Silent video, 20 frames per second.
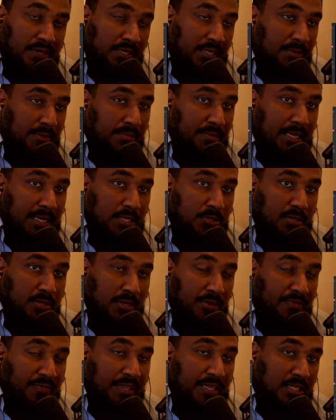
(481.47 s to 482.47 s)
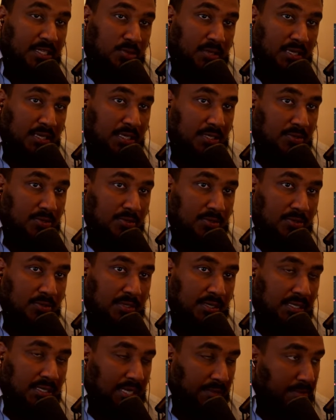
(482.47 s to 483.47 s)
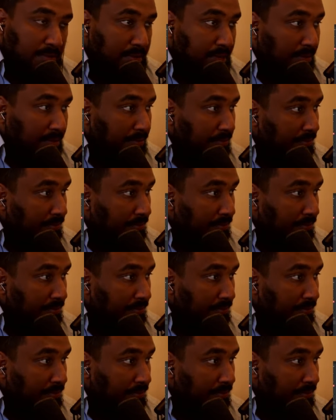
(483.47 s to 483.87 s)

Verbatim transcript: une, une, belle histoire. Enfin, une histoire qui se, qui se termine bien.